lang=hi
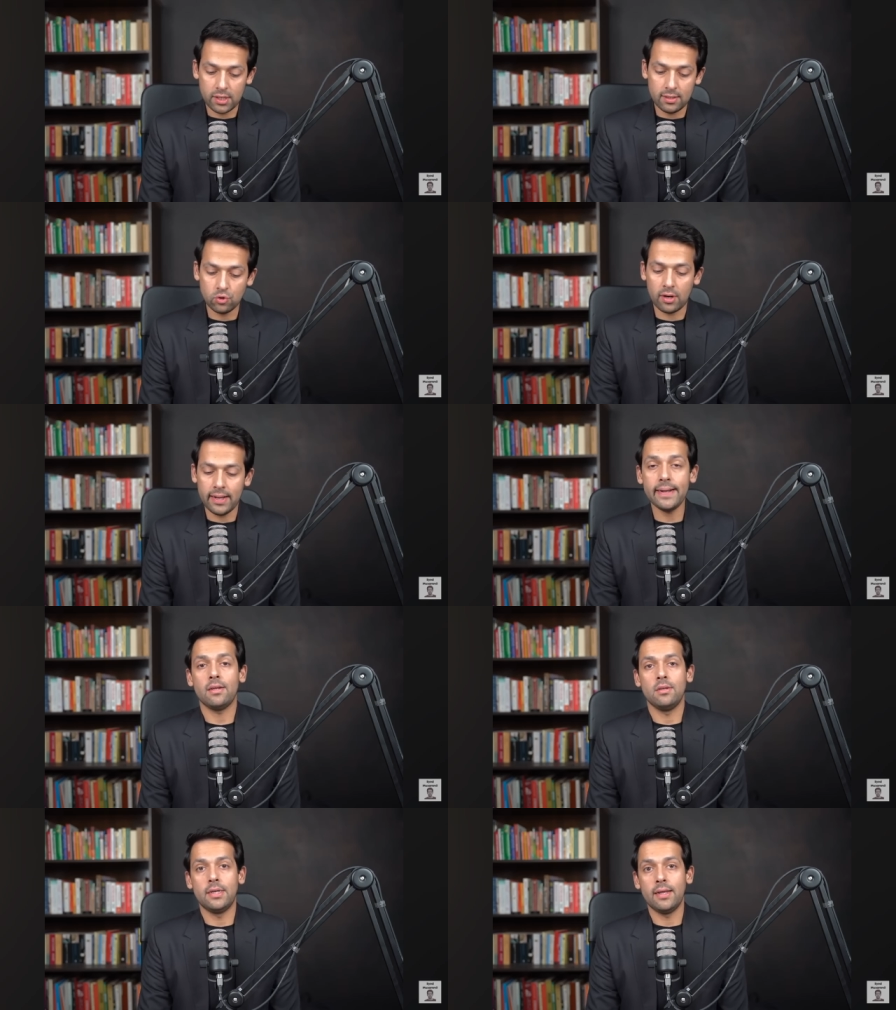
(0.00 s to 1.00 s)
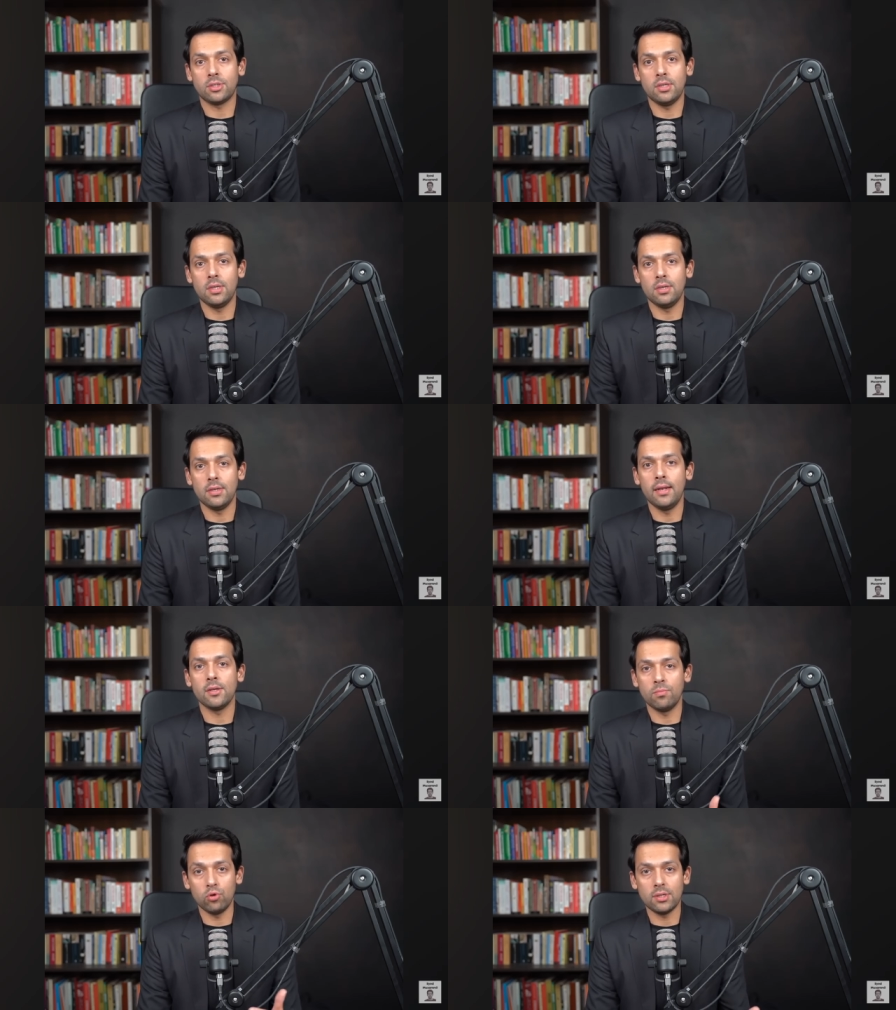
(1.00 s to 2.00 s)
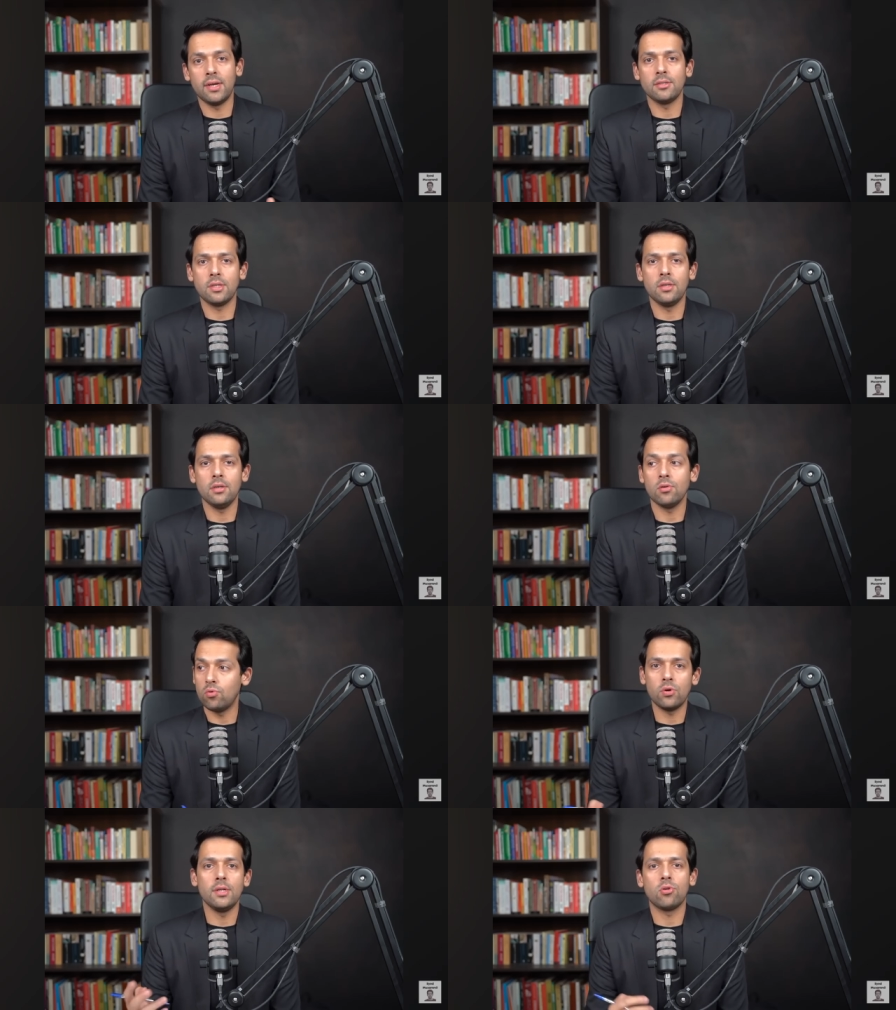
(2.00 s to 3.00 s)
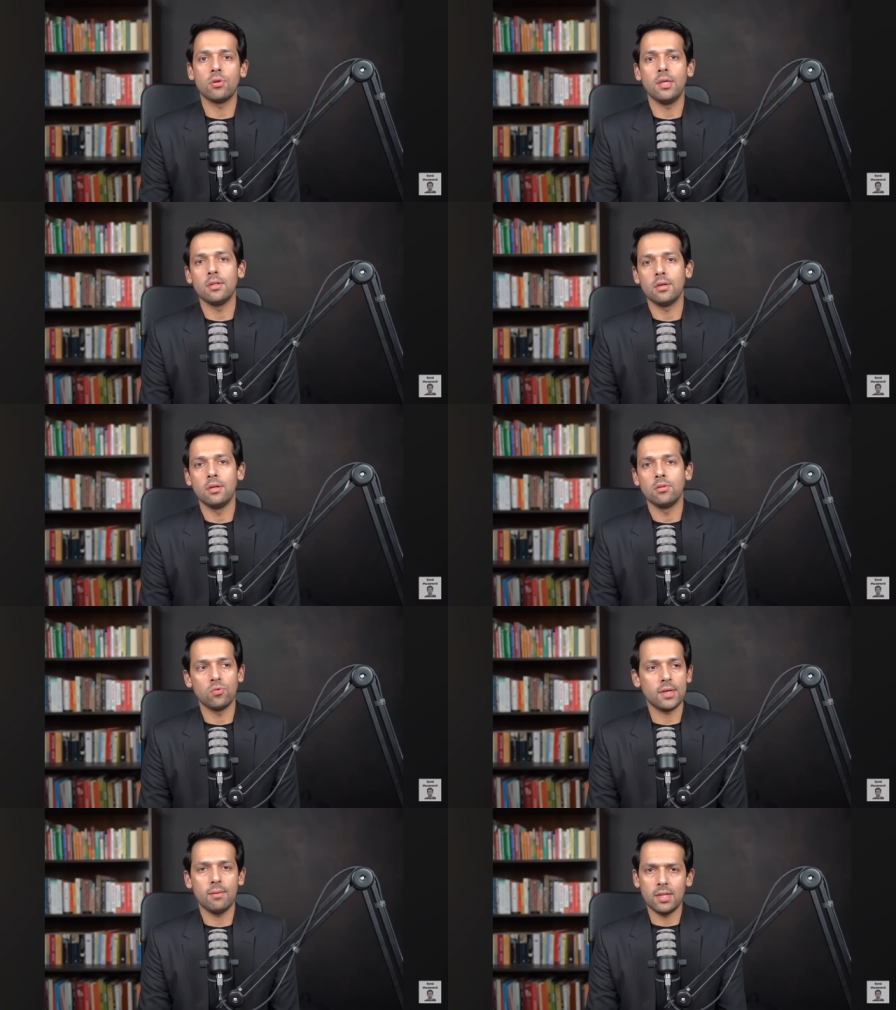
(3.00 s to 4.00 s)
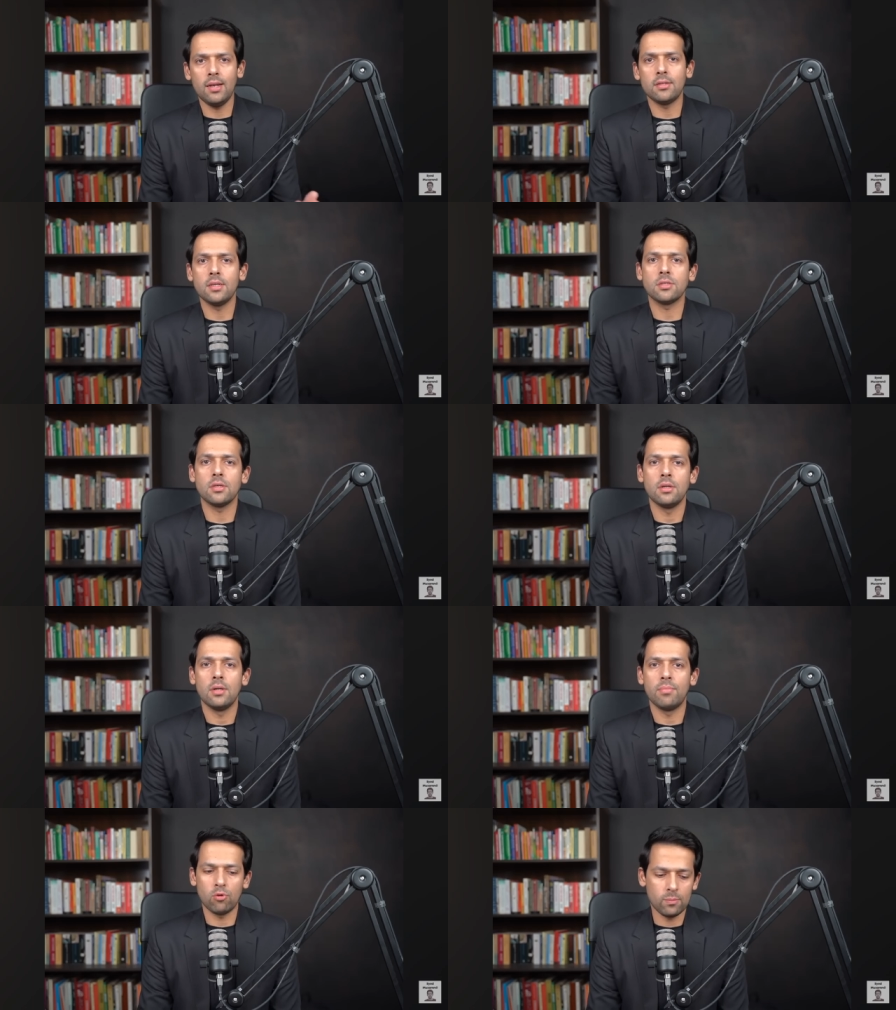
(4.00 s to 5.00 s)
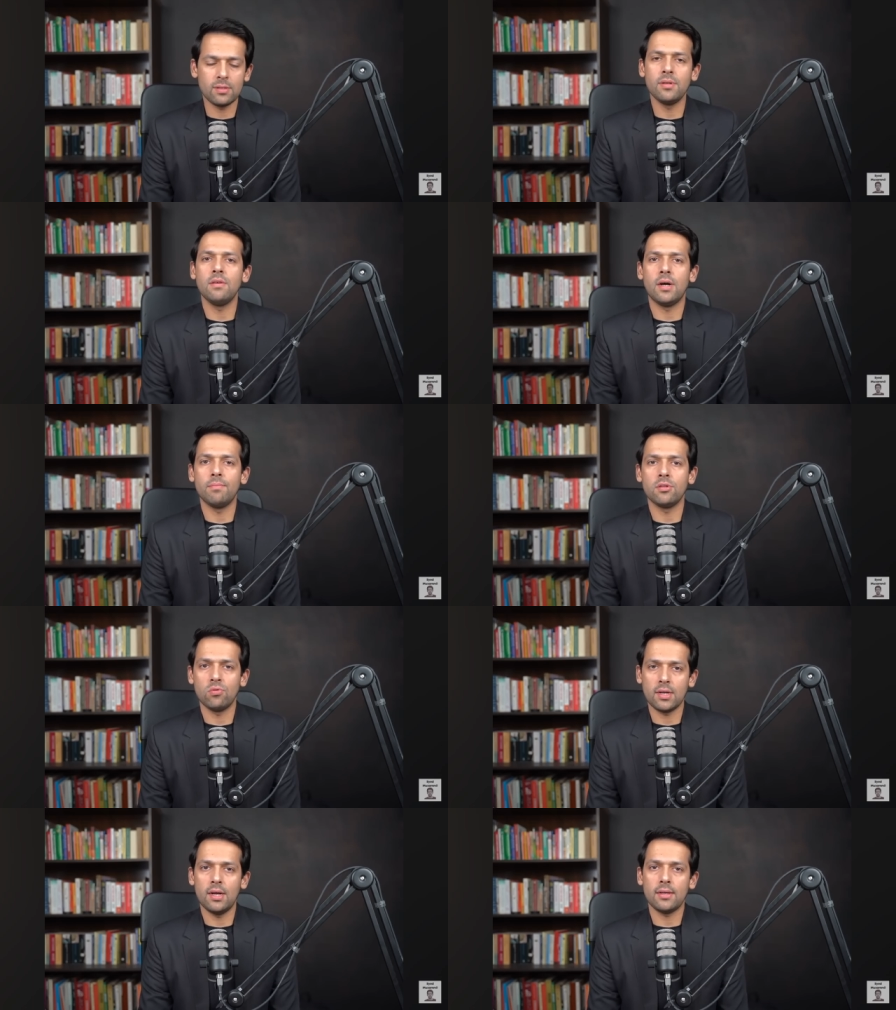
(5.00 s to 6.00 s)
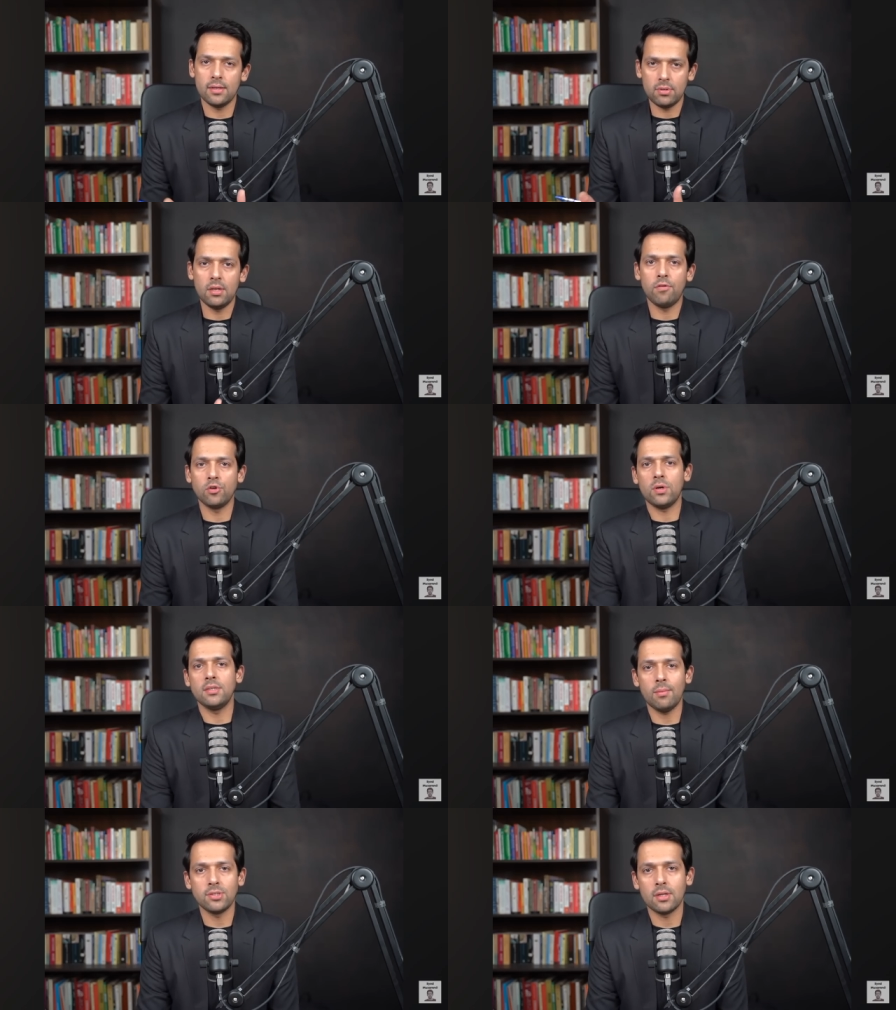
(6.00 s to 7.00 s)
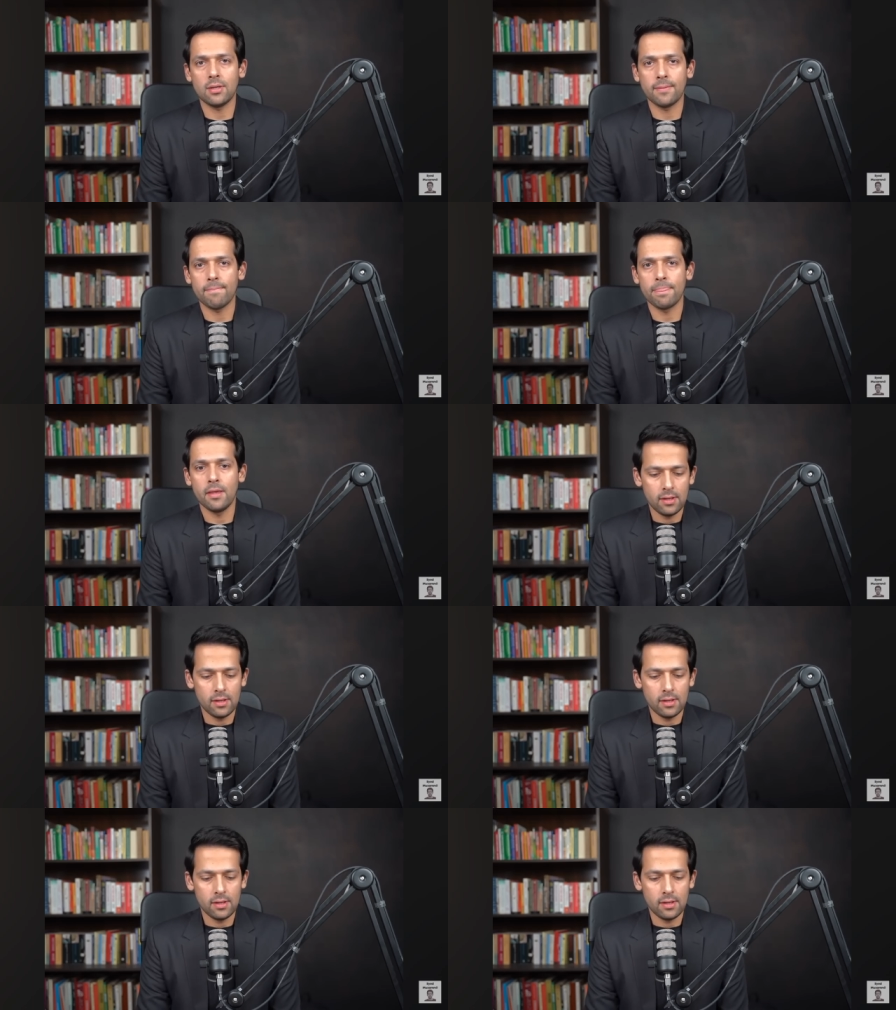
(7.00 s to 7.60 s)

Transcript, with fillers: उसने जो राय डायनेस्टी थी यानी कि जो बुद्धिस्ट डायनेस्टी थी उनको डिथ्रोन किया था तो उन्होंने कहा बदला लेते हैं इनसे फिर गुरबत भी थी वहाँ पर तो उन्होंने कहा कि इन फौजों का हिस्सा बन जाते हैं